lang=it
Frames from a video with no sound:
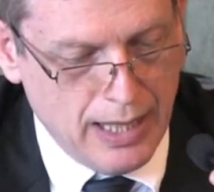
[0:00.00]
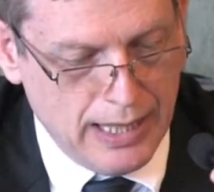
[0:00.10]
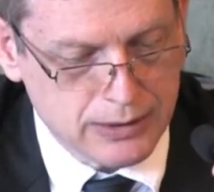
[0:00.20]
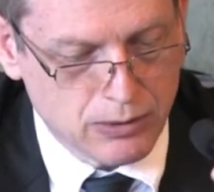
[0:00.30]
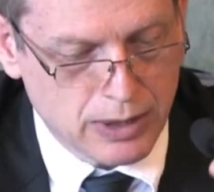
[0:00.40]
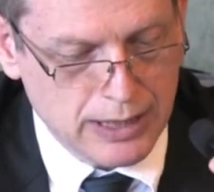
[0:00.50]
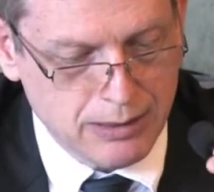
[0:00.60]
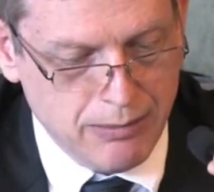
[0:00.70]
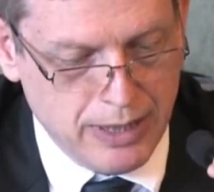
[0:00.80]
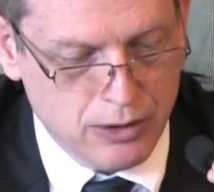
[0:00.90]
era un
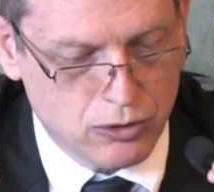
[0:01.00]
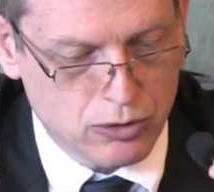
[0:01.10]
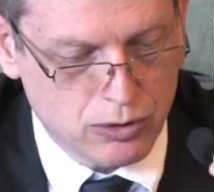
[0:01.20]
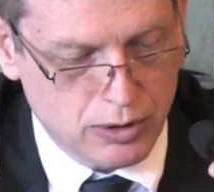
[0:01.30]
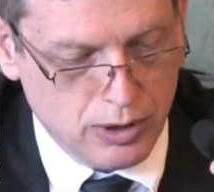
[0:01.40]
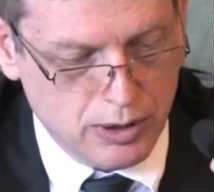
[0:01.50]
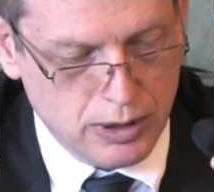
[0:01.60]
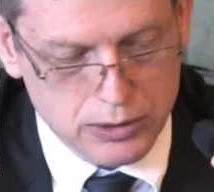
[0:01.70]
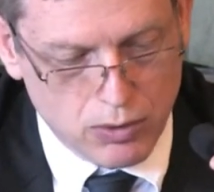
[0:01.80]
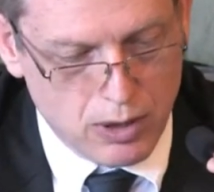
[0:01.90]
chiarimento di,
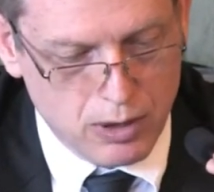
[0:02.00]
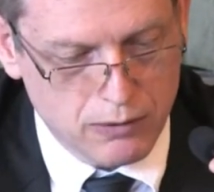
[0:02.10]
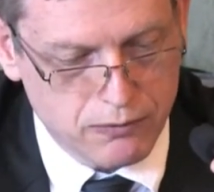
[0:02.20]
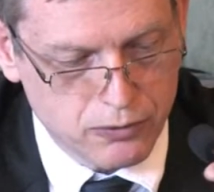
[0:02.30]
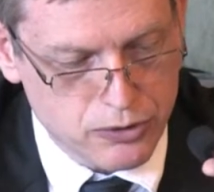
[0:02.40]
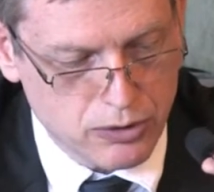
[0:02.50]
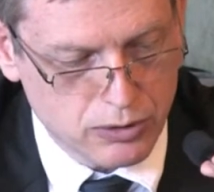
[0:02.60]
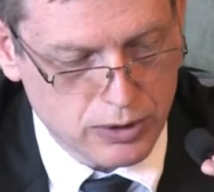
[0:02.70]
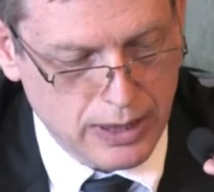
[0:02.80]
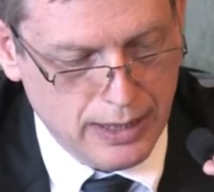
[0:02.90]
di ruolo,
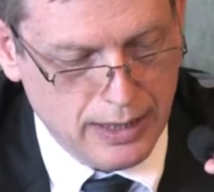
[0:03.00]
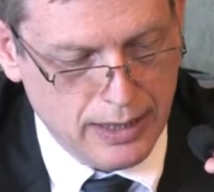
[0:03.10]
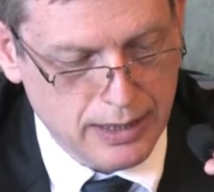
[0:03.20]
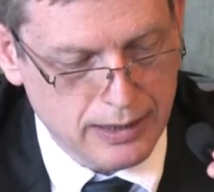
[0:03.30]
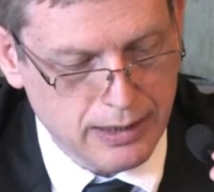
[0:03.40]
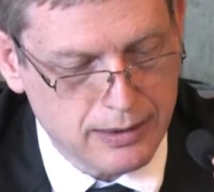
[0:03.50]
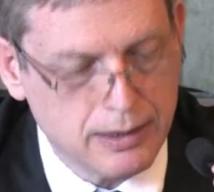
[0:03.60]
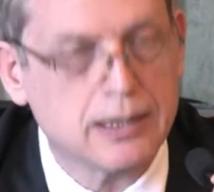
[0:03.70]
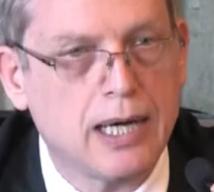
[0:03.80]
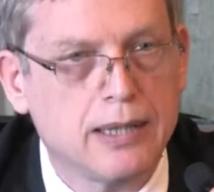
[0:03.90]
funzione e
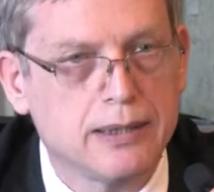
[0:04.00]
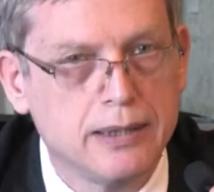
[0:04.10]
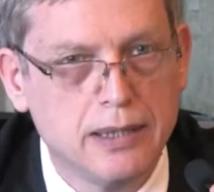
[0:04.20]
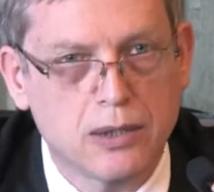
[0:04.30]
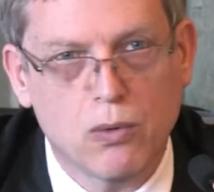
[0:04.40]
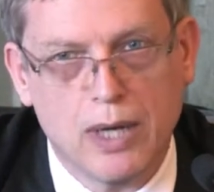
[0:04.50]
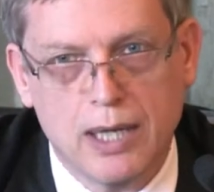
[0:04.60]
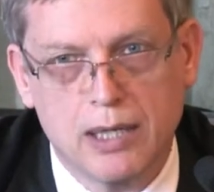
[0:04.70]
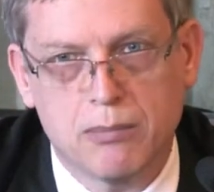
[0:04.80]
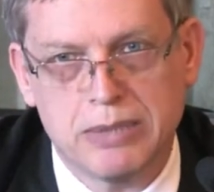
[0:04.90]
identità di
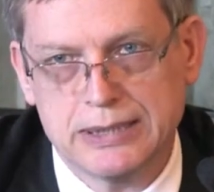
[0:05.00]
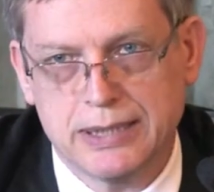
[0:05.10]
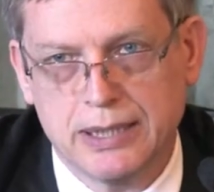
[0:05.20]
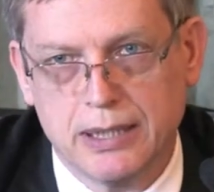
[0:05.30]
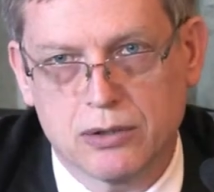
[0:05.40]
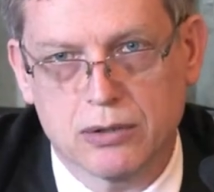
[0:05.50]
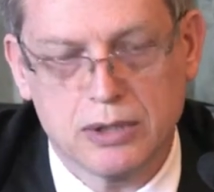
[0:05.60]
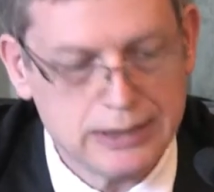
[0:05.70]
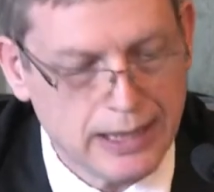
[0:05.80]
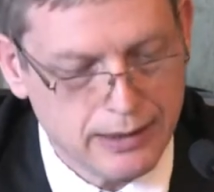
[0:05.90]
quel
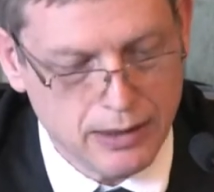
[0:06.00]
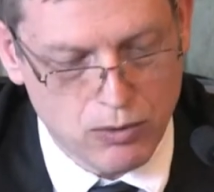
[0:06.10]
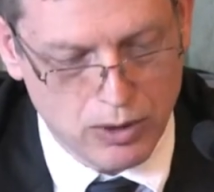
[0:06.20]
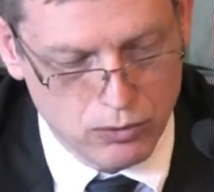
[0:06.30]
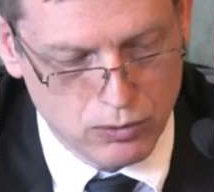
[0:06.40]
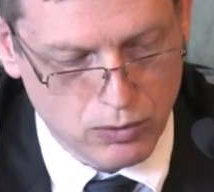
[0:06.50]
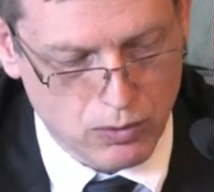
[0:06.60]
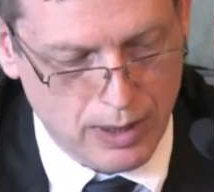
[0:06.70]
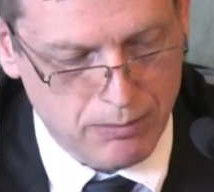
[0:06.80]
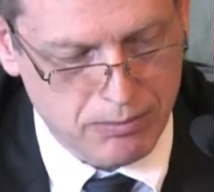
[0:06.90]
partito, direi di
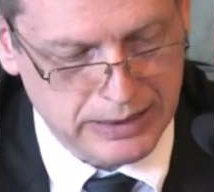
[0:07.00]
qualunque